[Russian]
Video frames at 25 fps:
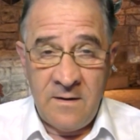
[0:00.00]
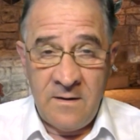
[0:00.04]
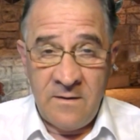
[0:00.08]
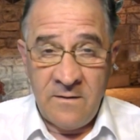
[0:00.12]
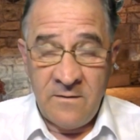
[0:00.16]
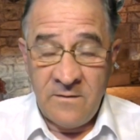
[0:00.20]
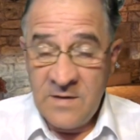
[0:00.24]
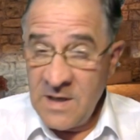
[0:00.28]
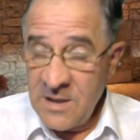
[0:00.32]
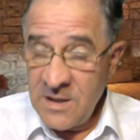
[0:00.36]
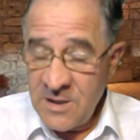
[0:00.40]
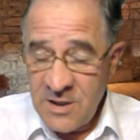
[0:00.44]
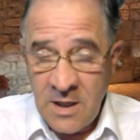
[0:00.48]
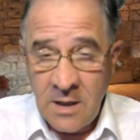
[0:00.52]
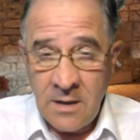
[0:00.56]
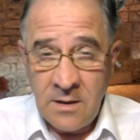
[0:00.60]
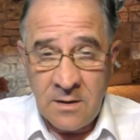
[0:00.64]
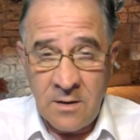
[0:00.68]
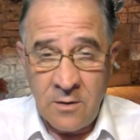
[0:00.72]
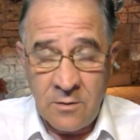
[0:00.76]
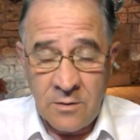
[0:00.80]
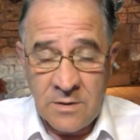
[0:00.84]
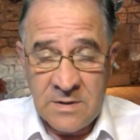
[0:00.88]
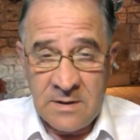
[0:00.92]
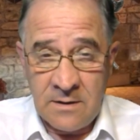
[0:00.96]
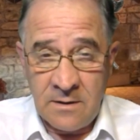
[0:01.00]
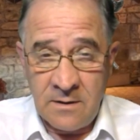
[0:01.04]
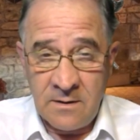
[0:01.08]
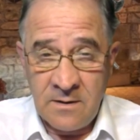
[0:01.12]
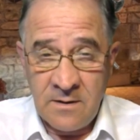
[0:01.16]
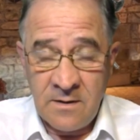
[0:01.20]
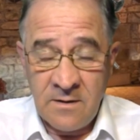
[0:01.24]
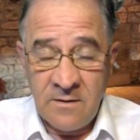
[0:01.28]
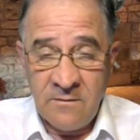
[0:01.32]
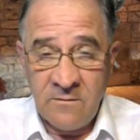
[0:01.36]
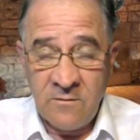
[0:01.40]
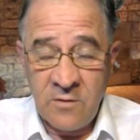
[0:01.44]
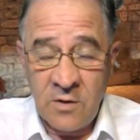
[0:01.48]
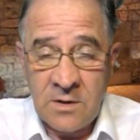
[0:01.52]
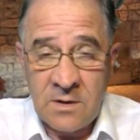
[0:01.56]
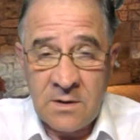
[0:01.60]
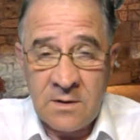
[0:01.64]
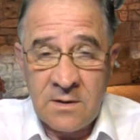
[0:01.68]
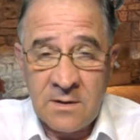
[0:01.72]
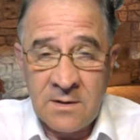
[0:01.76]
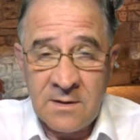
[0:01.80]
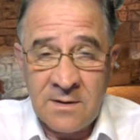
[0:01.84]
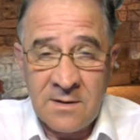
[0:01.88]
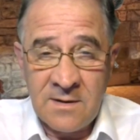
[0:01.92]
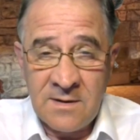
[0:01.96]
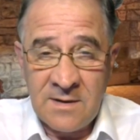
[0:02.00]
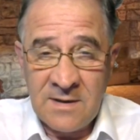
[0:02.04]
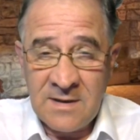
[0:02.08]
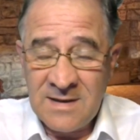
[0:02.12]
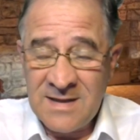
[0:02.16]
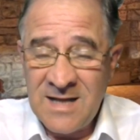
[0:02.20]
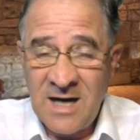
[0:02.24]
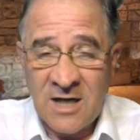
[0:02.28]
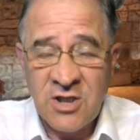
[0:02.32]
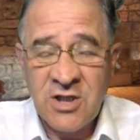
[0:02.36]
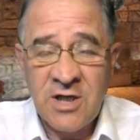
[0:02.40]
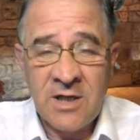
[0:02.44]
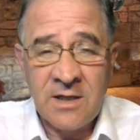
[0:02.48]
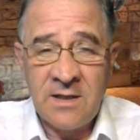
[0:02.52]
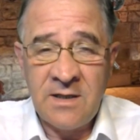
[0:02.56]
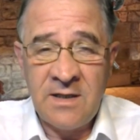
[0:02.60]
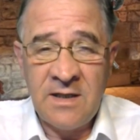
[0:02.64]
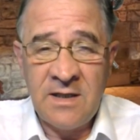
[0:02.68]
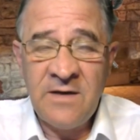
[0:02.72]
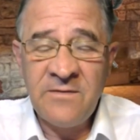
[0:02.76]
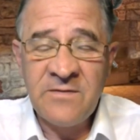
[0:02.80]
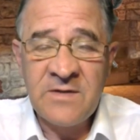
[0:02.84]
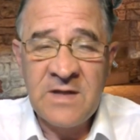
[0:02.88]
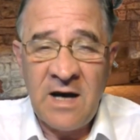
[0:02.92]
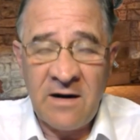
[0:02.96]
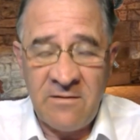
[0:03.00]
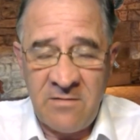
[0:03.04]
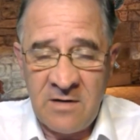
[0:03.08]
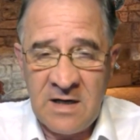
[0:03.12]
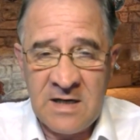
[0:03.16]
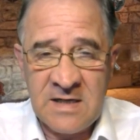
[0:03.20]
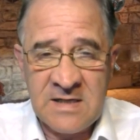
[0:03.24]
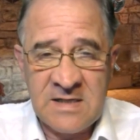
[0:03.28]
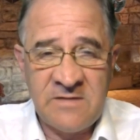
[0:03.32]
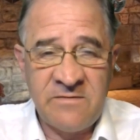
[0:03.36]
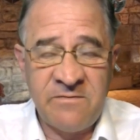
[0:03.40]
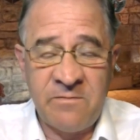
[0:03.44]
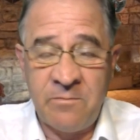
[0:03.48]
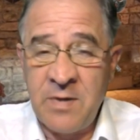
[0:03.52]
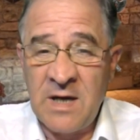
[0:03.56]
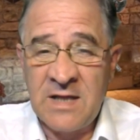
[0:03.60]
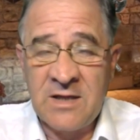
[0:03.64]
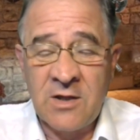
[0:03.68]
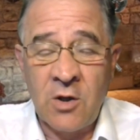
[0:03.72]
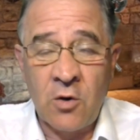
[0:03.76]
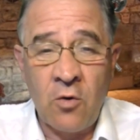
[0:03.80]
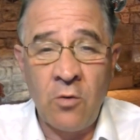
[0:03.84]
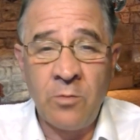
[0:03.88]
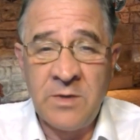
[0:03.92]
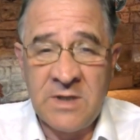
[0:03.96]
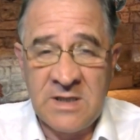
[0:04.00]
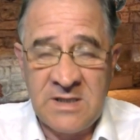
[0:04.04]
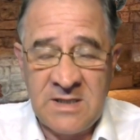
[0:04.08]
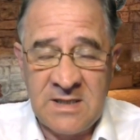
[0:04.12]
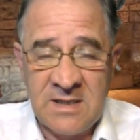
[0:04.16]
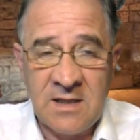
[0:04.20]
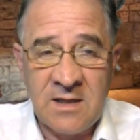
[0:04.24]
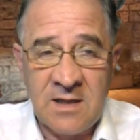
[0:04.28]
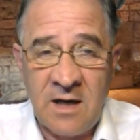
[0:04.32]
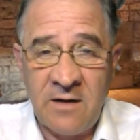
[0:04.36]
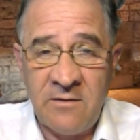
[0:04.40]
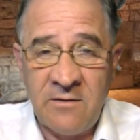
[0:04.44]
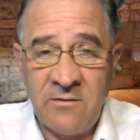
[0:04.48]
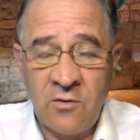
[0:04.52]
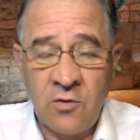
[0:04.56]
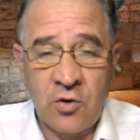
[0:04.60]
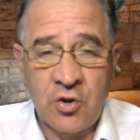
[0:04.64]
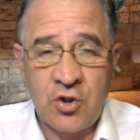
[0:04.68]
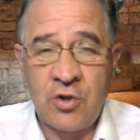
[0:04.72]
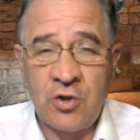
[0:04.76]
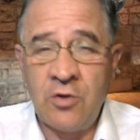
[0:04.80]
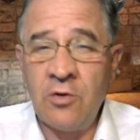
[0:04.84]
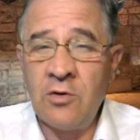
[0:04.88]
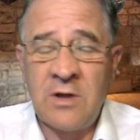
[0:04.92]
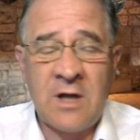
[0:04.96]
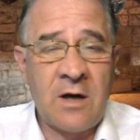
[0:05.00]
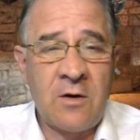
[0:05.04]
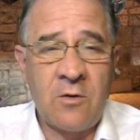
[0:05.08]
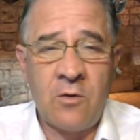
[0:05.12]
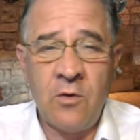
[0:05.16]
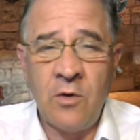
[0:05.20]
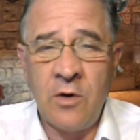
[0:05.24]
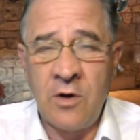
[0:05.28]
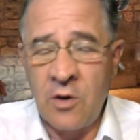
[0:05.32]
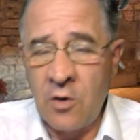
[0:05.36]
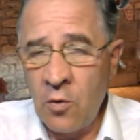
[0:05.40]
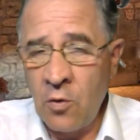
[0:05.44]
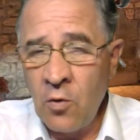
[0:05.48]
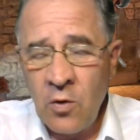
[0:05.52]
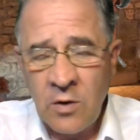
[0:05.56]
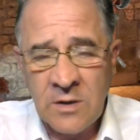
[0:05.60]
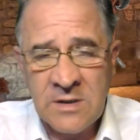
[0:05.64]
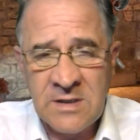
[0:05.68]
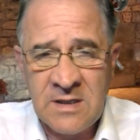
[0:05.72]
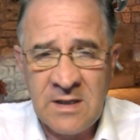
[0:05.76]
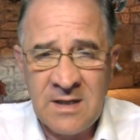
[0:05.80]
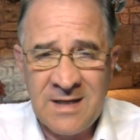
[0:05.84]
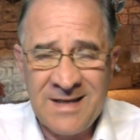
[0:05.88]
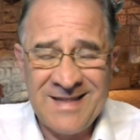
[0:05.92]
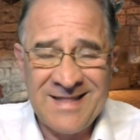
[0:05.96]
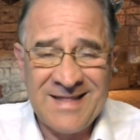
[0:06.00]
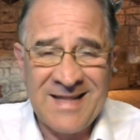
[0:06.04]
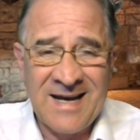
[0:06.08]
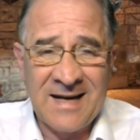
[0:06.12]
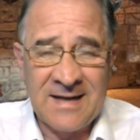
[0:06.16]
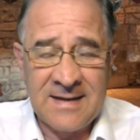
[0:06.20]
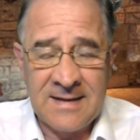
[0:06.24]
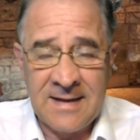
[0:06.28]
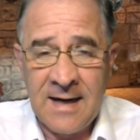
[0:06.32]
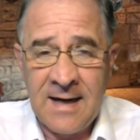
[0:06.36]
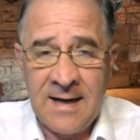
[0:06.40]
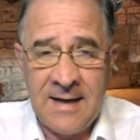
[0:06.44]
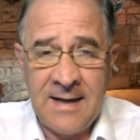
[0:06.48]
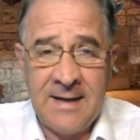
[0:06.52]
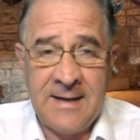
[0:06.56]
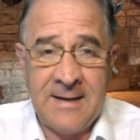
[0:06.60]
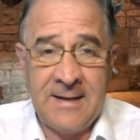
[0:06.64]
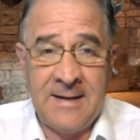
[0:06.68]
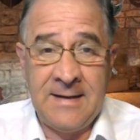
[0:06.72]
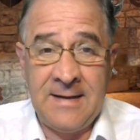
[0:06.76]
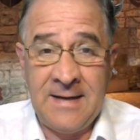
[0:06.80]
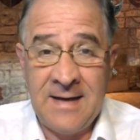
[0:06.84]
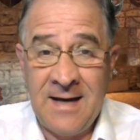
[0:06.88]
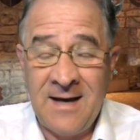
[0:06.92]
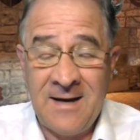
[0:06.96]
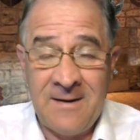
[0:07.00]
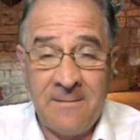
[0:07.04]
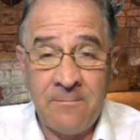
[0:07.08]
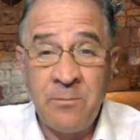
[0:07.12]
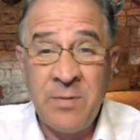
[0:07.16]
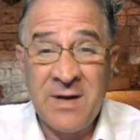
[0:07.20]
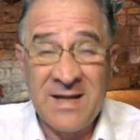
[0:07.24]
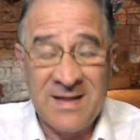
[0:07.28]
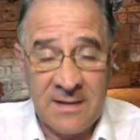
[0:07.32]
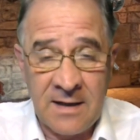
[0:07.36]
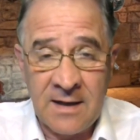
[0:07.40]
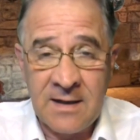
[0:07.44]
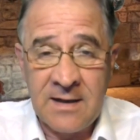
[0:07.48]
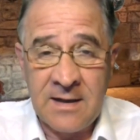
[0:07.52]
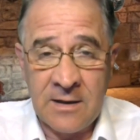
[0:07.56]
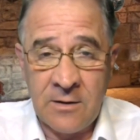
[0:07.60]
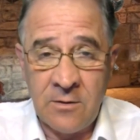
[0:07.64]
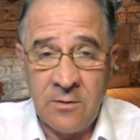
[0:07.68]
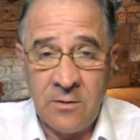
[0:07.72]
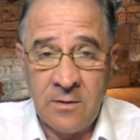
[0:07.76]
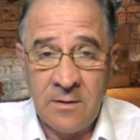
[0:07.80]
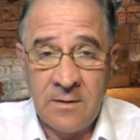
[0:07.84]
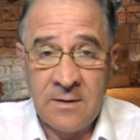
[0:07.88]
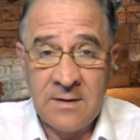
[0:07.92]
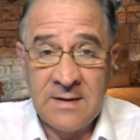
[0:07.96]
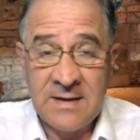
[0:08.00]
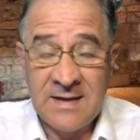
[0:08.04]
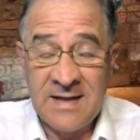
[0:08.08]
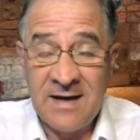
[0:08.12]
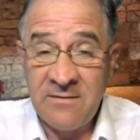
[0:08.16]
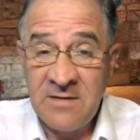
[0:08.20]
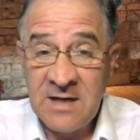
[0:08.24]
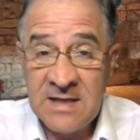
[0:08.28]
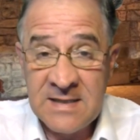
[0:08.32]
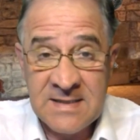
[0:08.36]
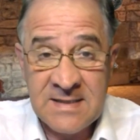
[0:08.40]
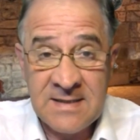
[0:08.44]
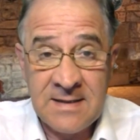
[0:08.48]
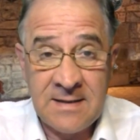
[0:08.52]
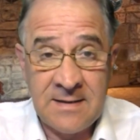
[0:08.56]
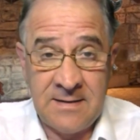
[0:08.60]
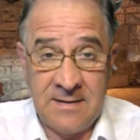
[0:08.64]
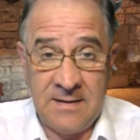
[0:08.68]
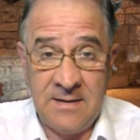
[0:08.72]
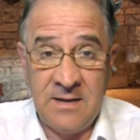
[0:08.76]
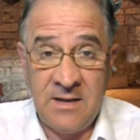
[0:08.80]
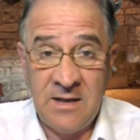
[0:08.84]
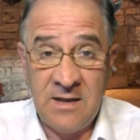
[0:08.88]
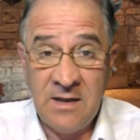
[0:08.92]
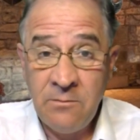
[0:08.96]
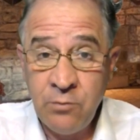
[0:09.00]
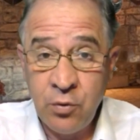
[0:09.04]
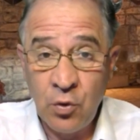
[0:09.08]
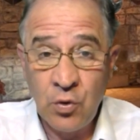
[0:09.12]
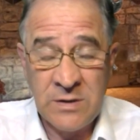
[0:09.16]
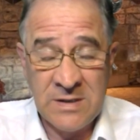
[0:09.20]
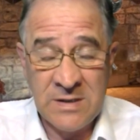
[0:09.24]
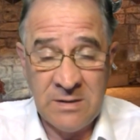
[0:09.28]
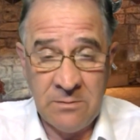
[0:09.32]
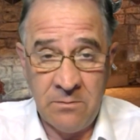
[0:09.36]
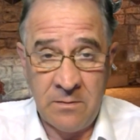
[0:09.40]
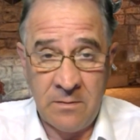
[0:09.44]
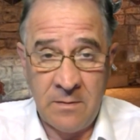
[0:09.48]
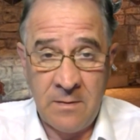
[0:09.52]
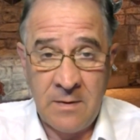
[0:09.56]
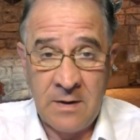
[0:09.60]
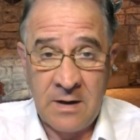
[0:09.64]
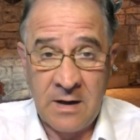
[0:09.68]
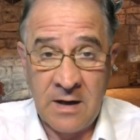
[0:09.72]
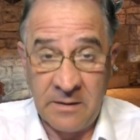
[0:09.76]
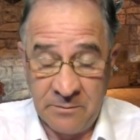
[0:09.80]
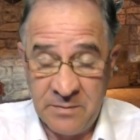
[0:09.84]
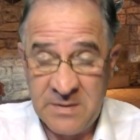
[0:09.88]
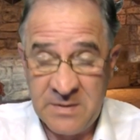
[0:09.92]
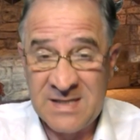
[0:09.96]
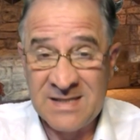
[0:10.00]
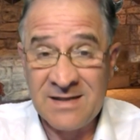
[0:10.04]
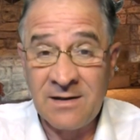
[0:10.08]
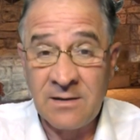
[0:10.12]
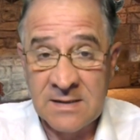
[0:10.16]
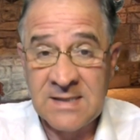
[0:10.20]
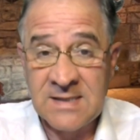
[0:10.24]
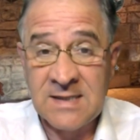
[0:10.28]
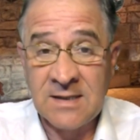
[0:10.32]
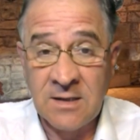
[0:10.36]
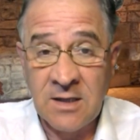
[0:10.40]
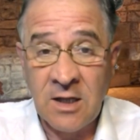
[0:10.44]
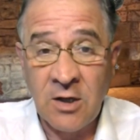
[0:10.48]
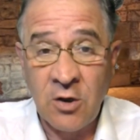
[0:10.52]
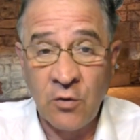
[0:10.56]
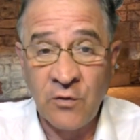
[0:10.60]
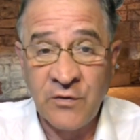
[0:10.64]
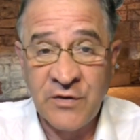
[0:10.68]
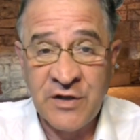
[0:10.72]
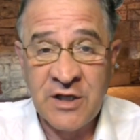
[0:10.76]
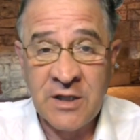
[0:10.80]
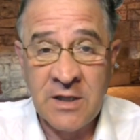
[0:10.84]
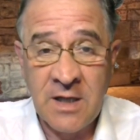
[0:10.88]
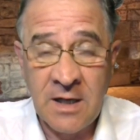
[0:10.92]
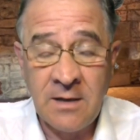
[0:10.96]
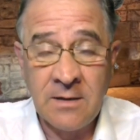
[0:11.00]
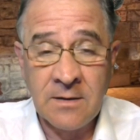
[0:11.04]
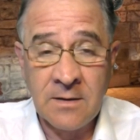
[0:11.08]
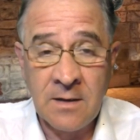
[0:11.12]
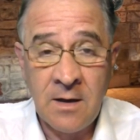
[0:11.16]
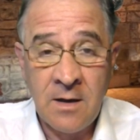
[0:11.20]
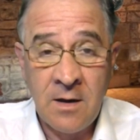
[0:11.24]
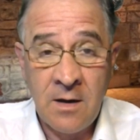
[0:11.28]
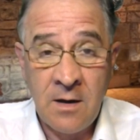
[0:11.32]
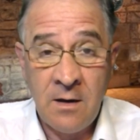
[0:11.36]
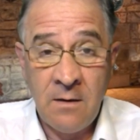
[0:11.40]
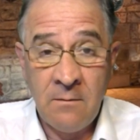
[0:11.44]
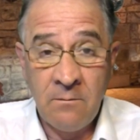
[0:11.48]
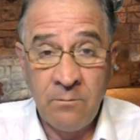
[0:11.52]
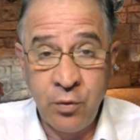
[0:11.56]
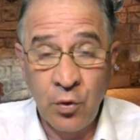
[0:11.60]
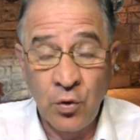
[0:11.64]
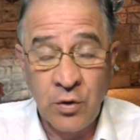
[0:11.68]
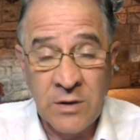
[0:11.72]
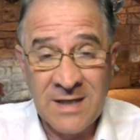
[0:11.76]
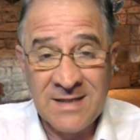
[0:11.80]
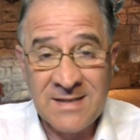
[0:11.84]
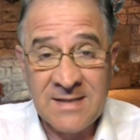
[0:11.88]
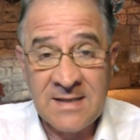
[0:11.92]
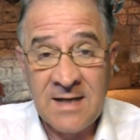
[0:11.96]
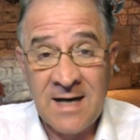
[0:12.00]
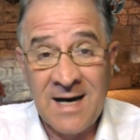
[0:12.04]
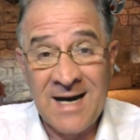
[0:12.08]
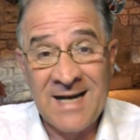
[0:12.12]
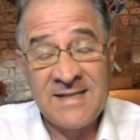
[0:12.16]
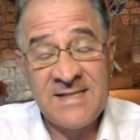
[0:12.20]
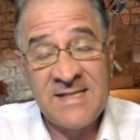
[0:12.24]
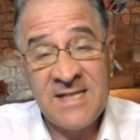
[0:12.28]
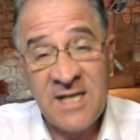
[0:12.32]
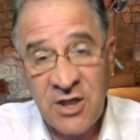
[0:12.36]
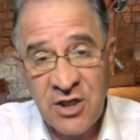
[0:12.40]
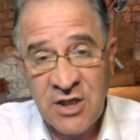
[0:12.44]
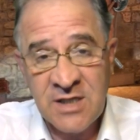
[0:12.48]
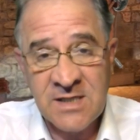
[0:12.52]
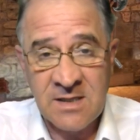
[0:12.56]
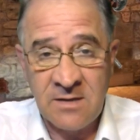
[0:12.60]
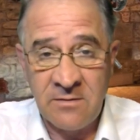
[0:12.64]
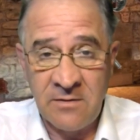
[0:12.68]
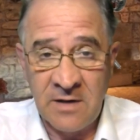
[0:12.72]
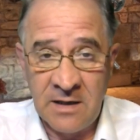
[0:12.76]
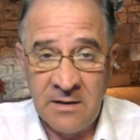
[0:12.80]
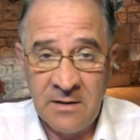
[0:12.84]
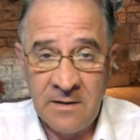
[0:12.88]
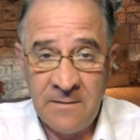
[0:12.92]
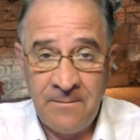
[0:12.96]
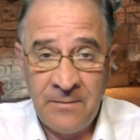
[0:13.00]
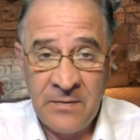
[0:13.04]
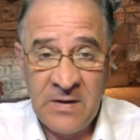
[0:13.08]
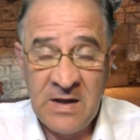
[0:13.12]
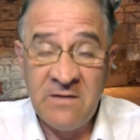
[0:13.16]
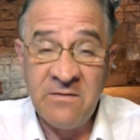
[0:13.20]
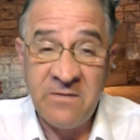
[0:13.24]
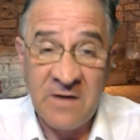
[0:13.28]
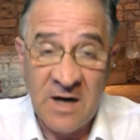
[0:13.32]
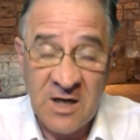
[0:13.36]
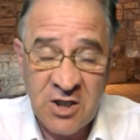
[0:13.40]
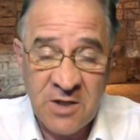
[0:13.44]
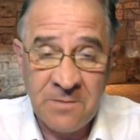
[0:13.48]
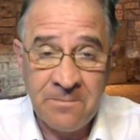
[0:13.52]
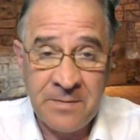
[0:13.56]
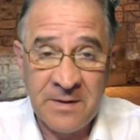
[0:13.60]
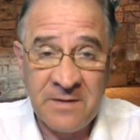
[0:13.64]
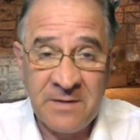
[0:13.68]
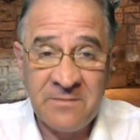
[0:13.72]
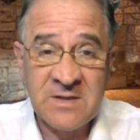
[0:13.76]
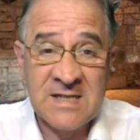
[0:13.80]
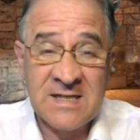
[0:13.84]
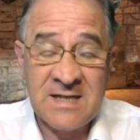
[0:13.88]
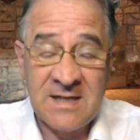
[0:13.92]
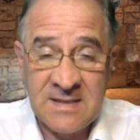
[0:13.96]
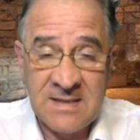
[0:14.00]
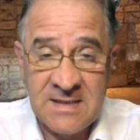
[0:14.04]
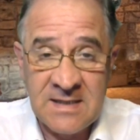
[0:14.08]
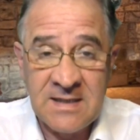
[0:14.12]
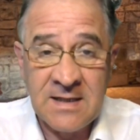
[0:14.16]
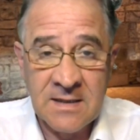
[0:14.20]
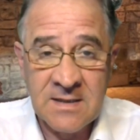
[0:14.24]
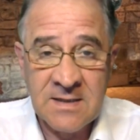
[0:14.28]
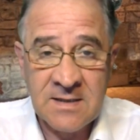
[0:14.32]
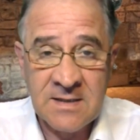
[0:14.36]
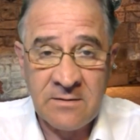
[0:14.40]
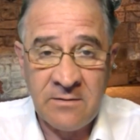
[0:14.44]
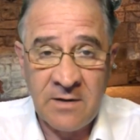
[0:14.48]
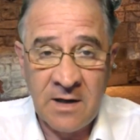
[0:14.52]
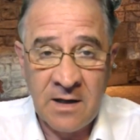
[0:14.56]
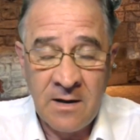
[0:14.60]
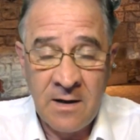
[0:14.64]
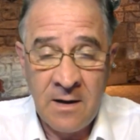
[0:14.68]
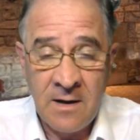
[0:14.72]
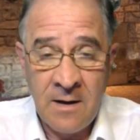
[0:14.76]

Вначале, друзья, вот э, даже не вдаваясь в подробности того, что такое Родина и так далее, я предлагаю, давайте не будем, как писал Салтыков-Щедрин, путать Отечество и ваше превосходительство.